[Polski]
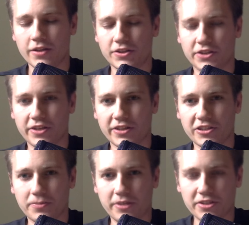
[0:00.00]
Jeżeli jednak
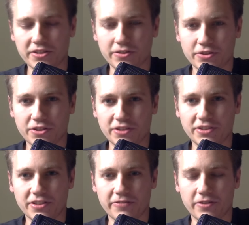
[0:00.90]
nie mieliście tego
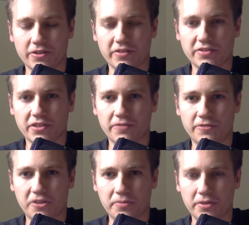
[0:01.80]
szczęścia wylądować w takiej
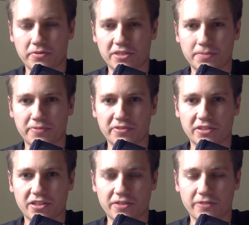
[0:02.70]
firmie, która zapewnia
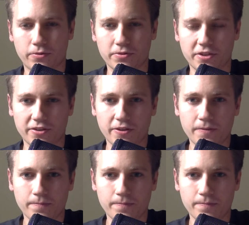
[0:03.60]
takie warunki,